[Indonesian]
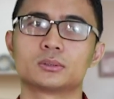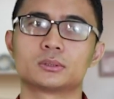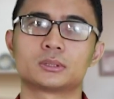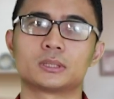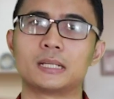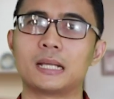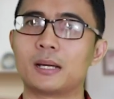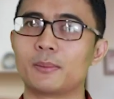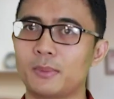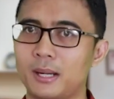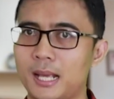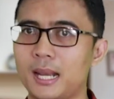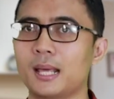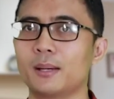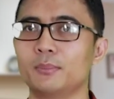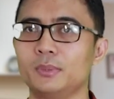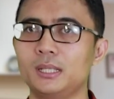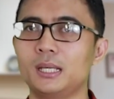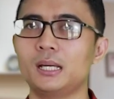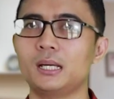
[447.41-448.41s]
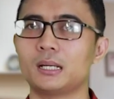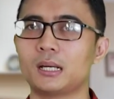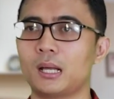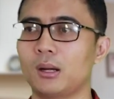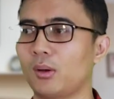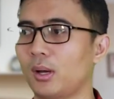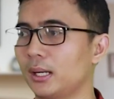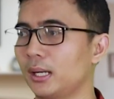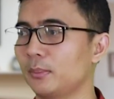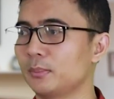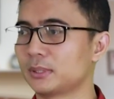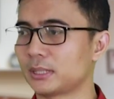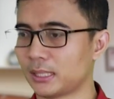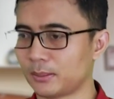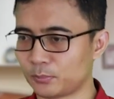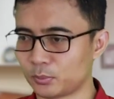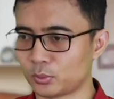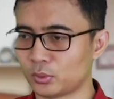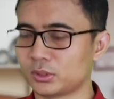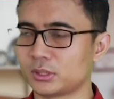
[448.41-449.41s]
sedang mengalami ya, kalau Anda
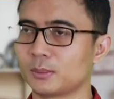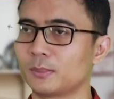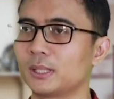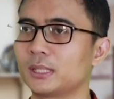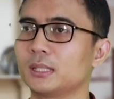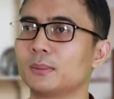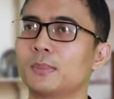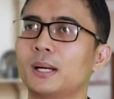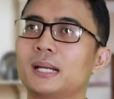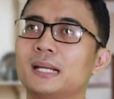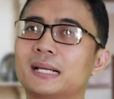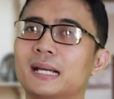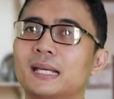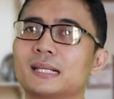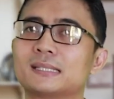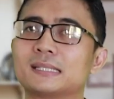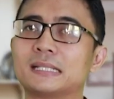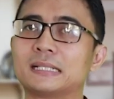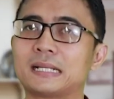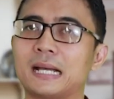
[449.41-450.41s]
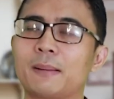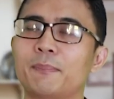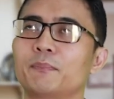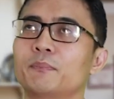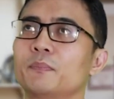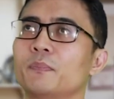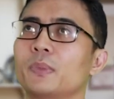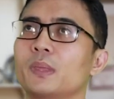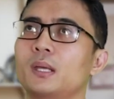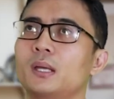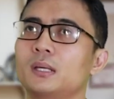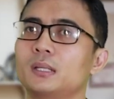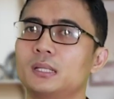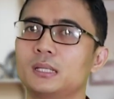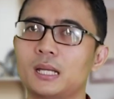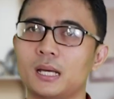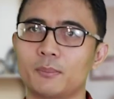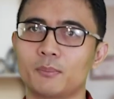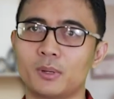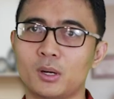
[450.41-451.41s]
misalnya putus tiba-tiba dengan sikap
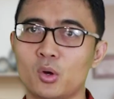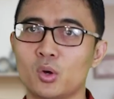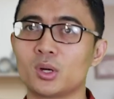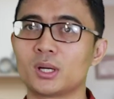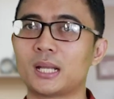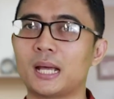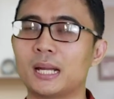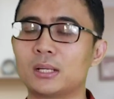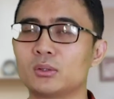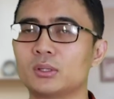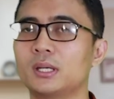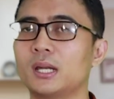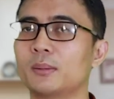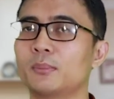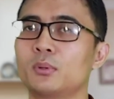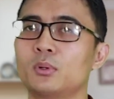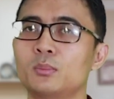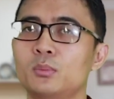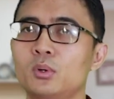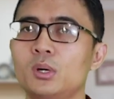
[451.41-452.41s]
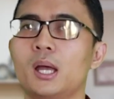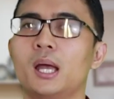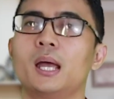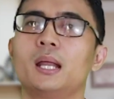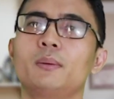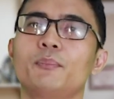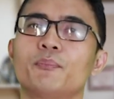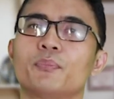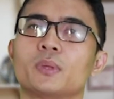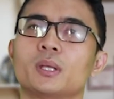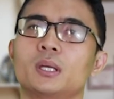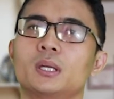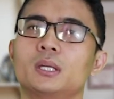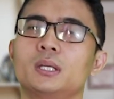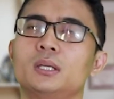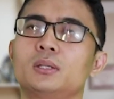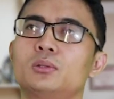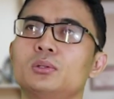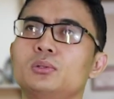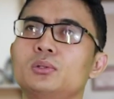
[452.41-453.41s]
tidak mengontak atau tidak berhubungan,
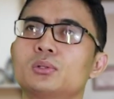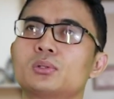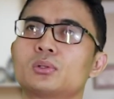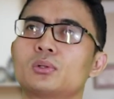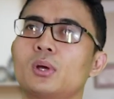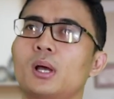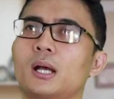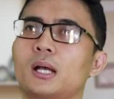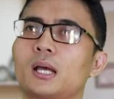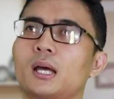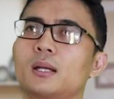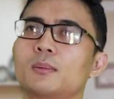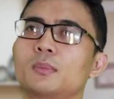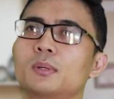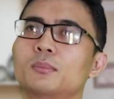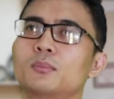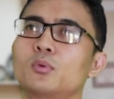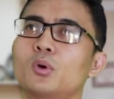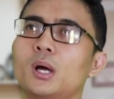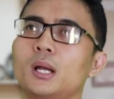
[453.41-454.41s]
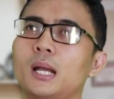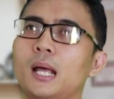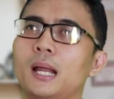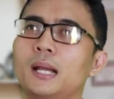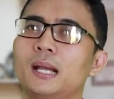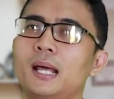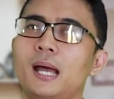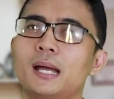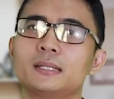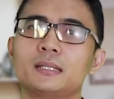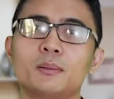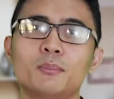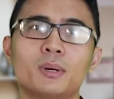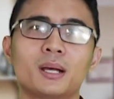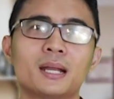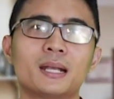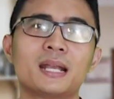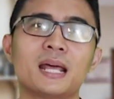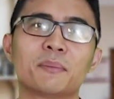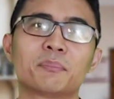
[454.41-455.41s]
itu justru akan membuat Anda hanya
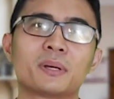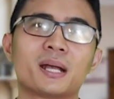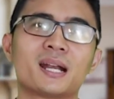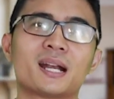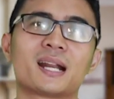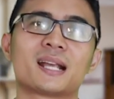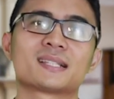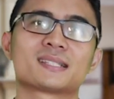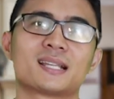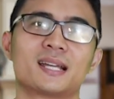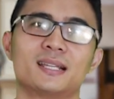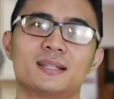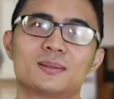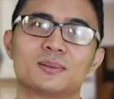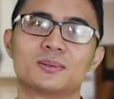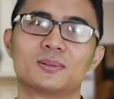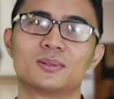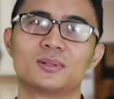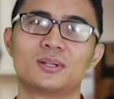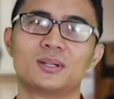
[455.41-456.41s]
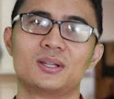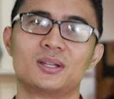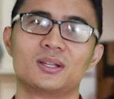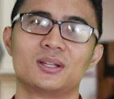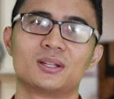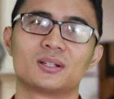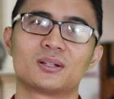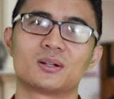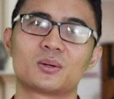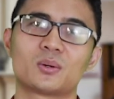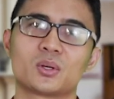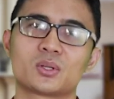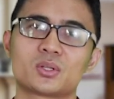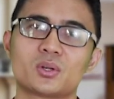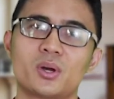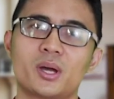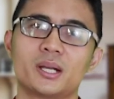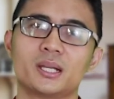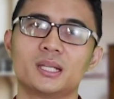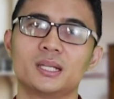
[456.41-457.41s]
mengendapkan rasa itu.
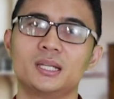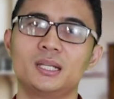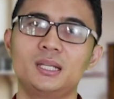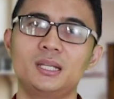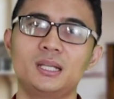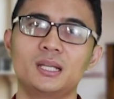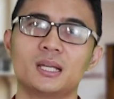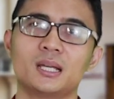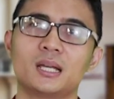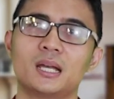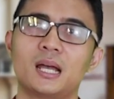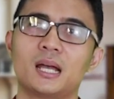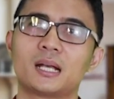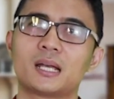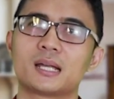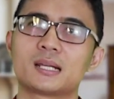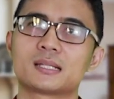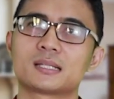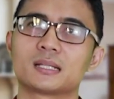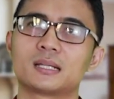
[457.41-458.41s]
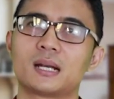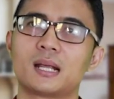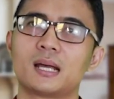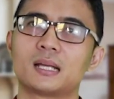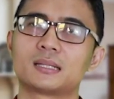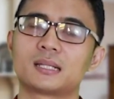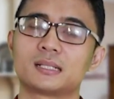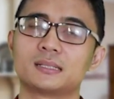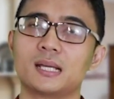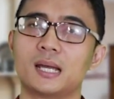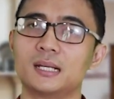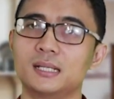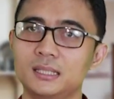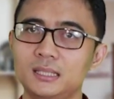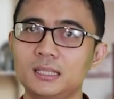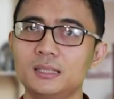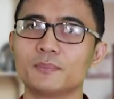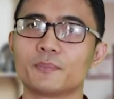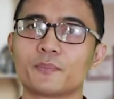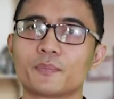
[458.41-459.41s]
Kekosongan ini akan segera
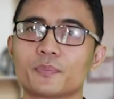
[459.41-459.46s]
terjadi